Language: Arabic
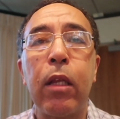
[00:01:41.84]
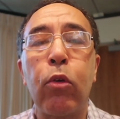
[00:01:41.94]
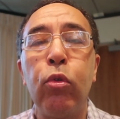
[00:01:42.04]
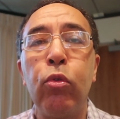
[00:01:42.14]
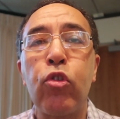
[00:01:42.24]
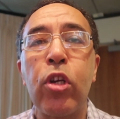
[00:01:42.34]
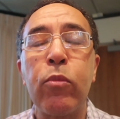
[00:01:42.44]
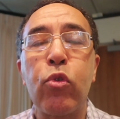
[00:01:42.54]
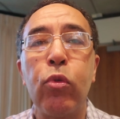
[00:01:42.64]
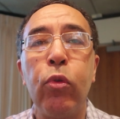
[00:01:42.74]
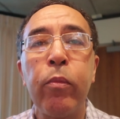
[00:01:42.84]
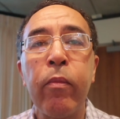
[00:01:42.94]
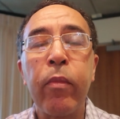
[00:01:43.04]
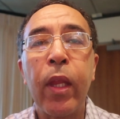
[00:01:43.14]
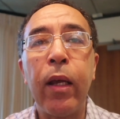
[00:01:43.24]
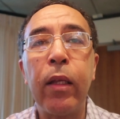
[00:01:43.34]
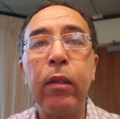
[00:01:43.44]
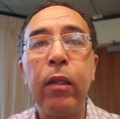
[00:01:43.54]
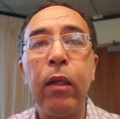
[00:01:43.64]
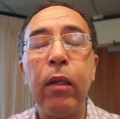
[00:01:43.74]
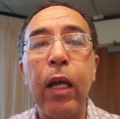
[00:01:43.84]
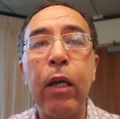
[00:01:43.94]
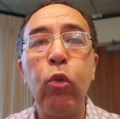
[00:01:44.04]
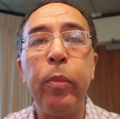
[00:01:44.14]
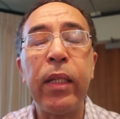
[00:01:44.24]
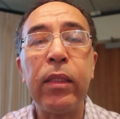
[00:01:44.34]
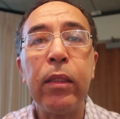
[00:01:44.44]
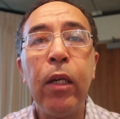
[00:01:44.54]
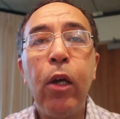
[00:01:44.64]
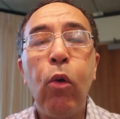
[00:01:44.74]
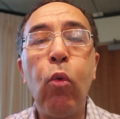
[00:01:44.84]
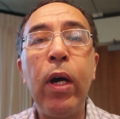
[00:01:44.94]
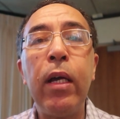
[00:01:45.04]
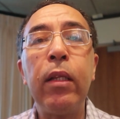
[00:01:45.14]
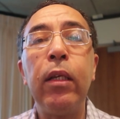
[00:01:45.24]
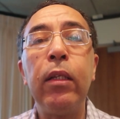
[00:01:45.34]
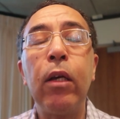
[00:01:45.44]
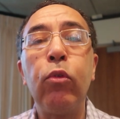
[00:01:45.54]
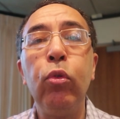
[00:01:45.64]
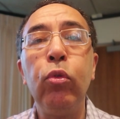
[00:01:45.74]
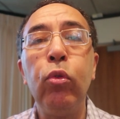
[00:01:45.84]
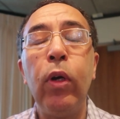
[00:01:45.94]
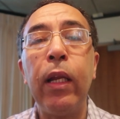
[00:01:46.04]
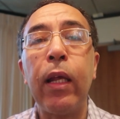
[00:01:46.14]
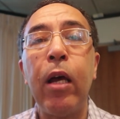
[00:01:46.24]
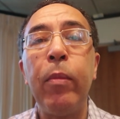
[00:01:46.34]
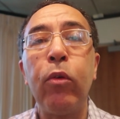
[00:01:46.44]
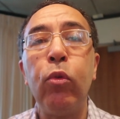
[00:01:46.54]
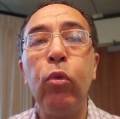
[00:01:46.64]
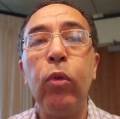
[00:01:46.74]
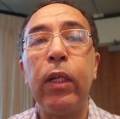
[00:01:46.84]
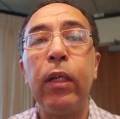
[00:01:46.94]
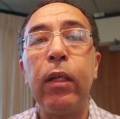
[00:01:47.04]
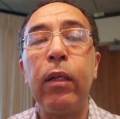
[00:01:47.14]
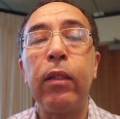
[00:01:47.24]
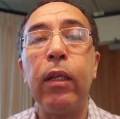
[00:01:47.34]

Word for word: تكون الشمس قد غربت ويكون القمر آه،